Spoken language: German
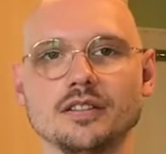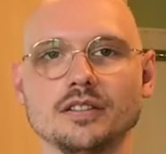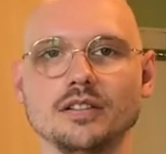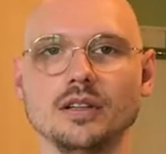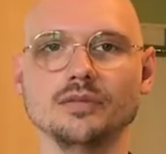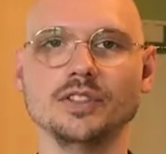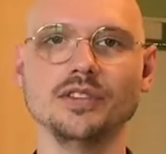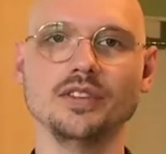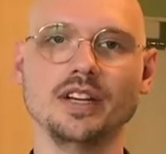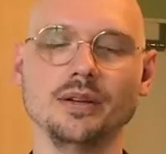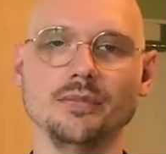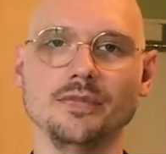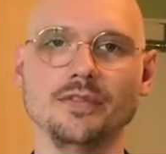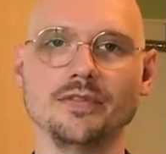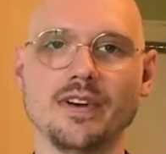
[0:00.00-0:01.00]
Kommen wir zu
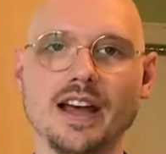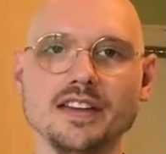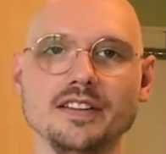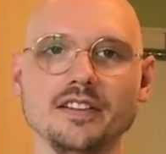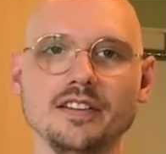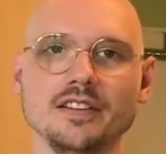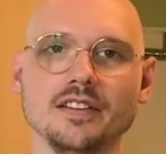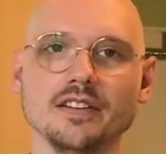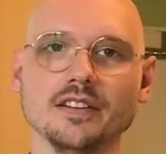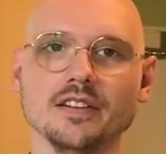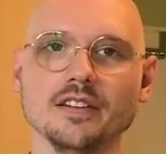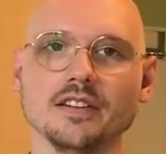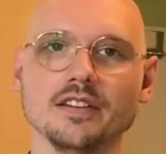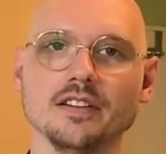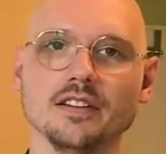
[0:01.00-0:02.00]
einem weiteren
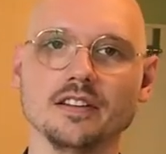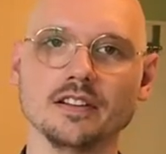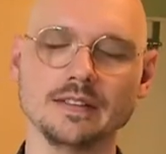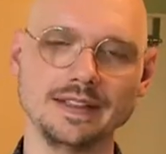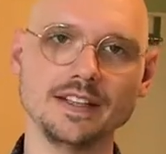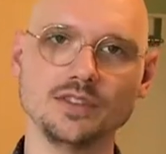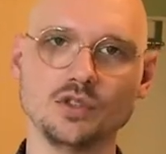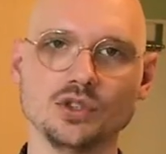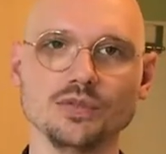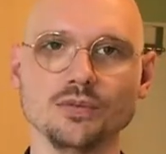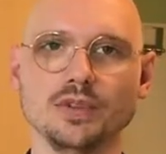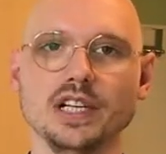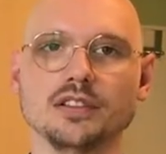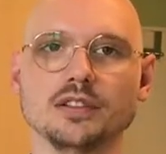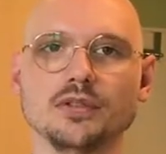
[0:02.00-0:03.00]
äh, klassischen
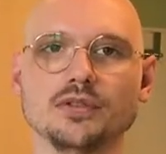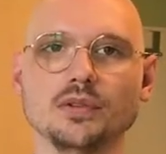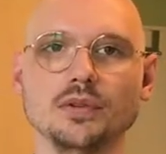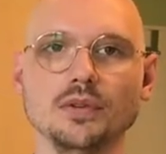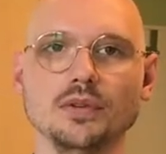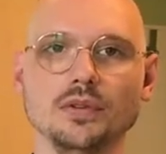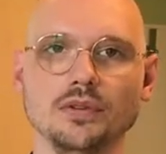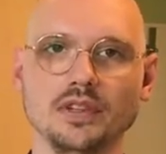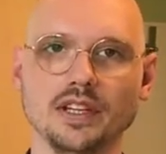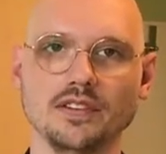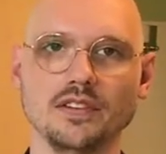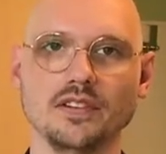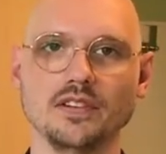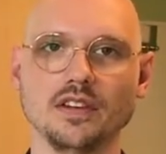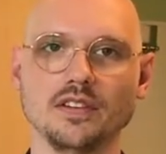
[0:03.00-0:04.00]
Verkaufsgrund und das
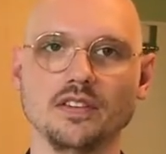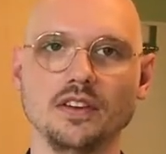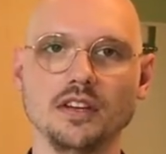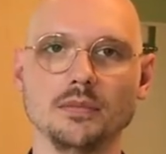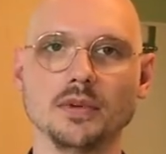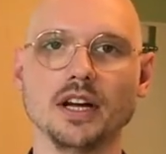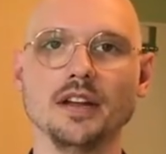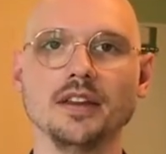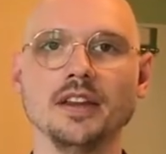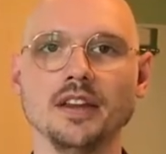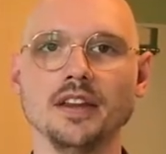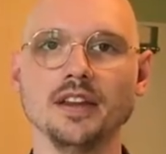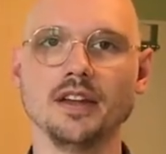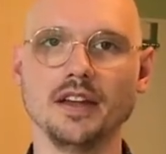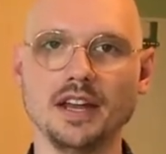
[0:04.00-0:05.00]
ist das Thema
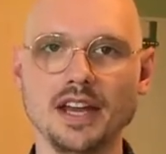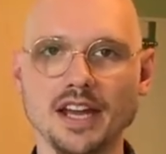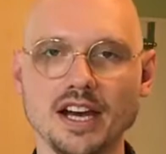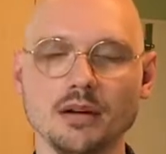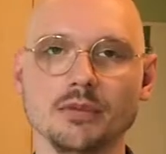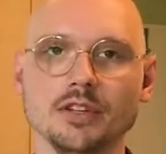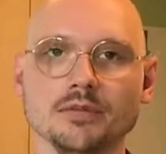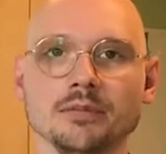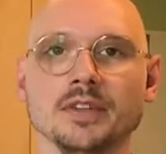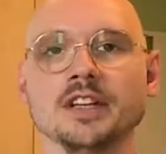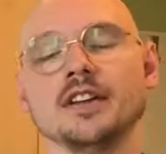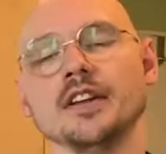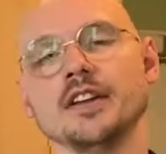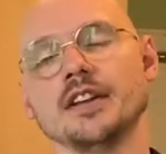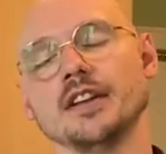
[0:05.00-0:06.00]
Erbe.
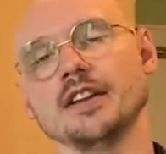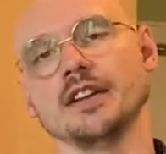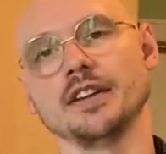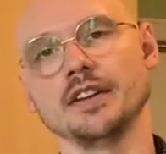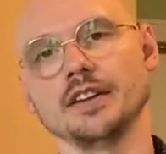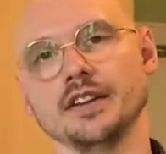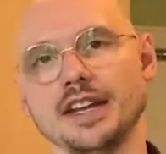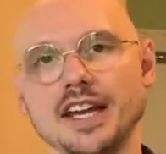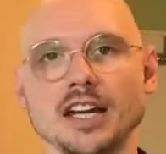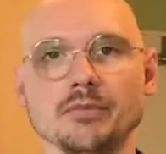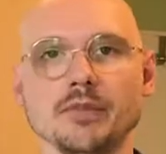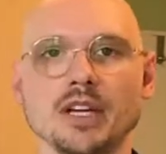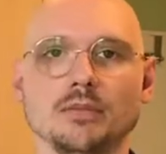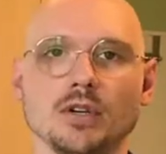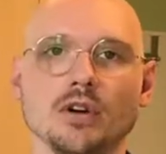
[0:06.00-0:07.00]

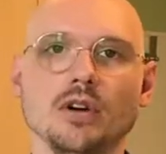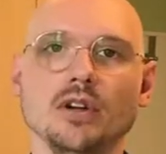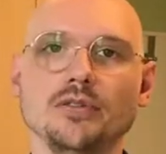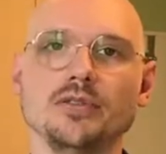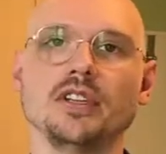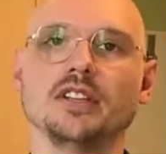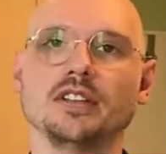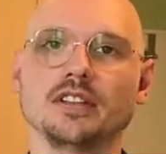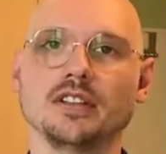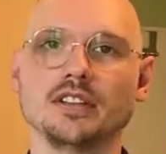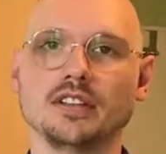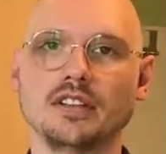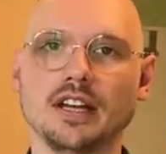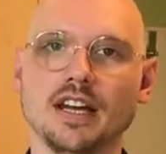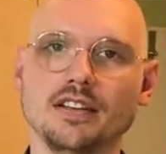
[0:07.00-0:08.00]
Erben haben häufig
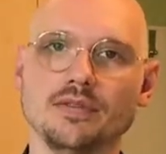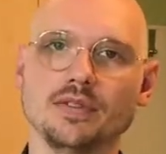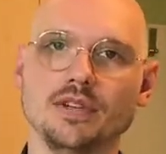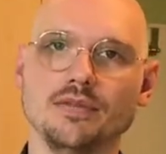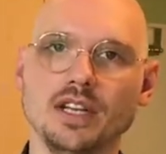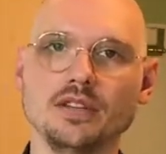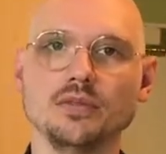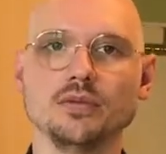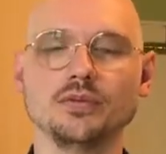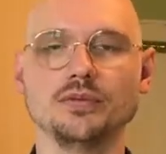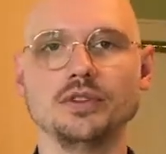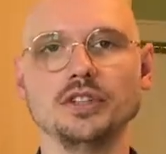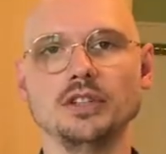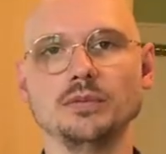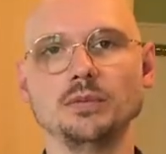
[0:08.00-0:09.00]
keine Verwendung
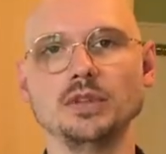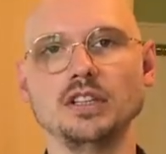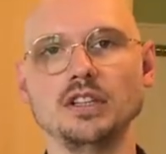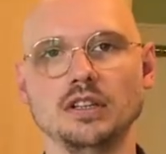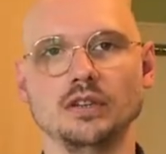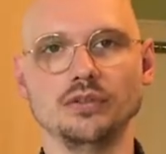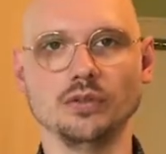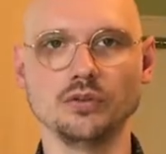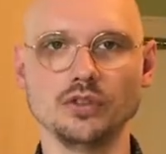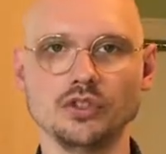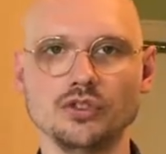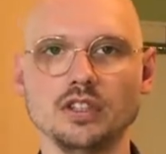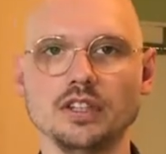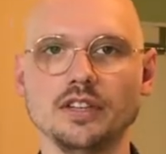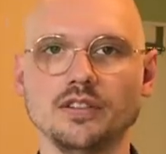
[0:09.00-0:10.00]
für die Immobilie aus
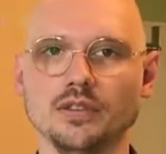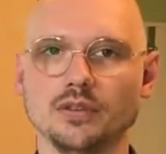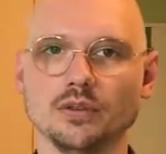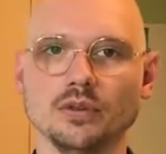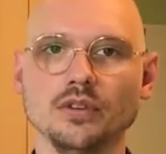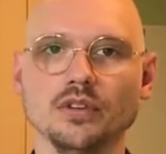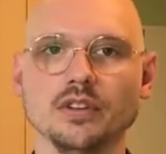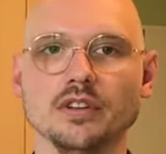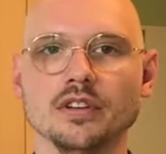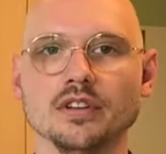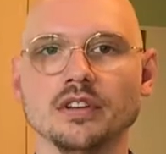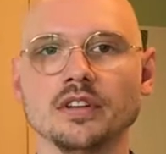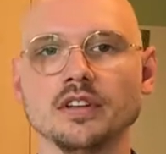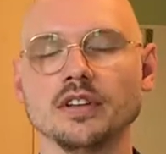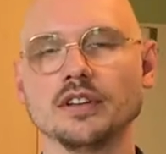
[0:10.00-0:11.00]
unterschiedlichsten
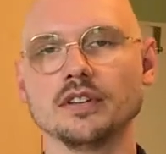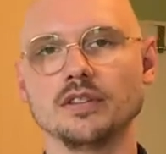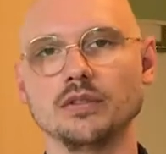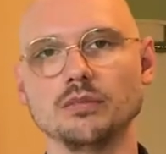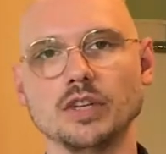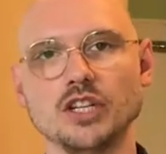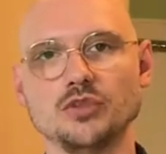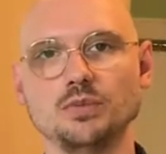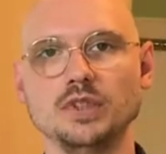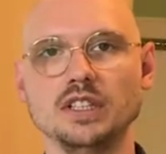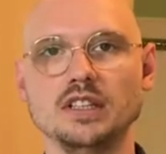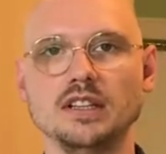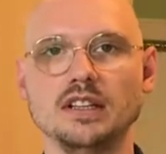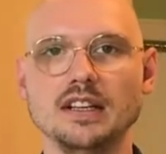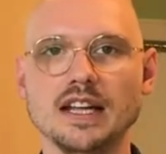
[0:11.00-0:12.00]
Gründen, zum
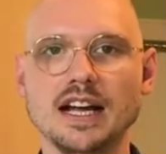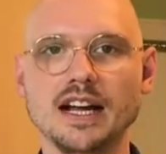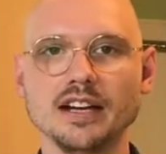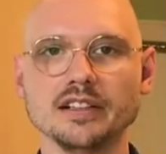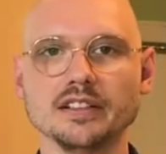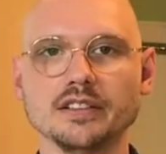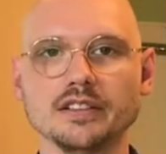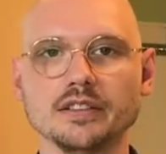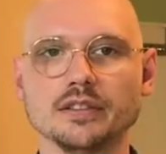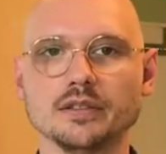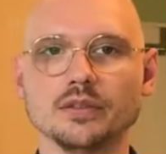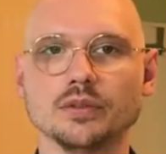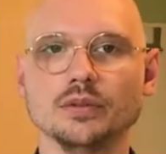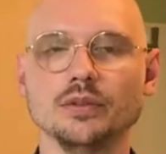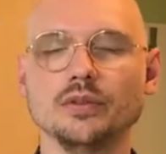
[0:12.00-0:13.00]
Beispiel Lage,
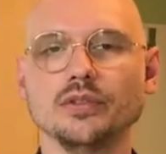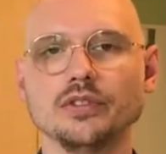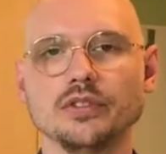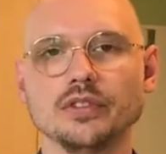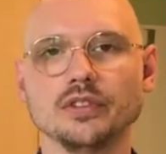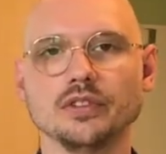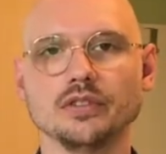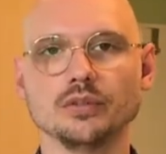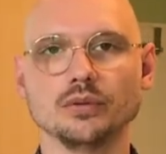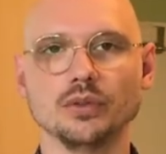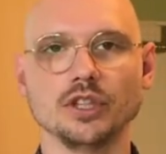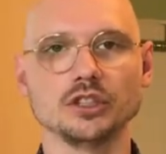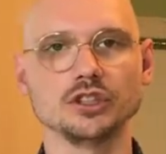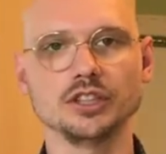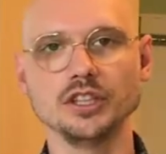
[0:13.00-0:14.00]
Größe
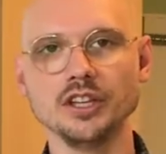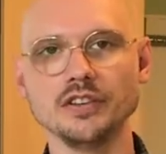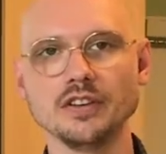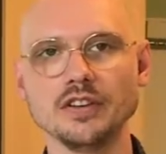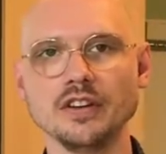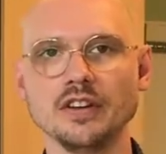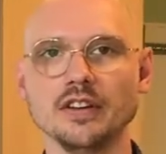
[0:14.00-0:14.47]
oder Schnitt.